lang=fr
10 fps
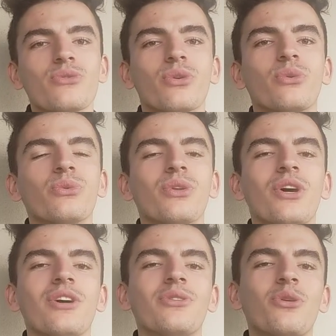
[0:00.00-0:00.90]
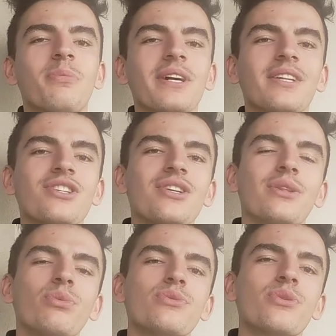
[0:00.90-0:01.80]
Je compte te partager
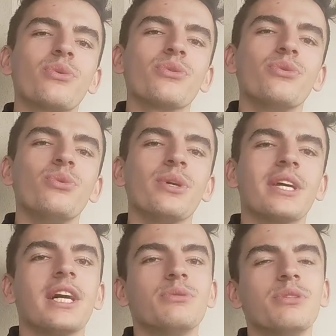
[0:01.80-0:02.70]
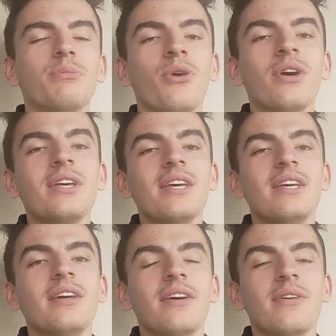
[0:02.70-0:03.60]
tout ce contenu gratuitement
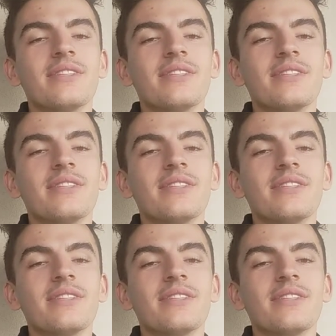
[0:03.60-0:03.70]
et euh,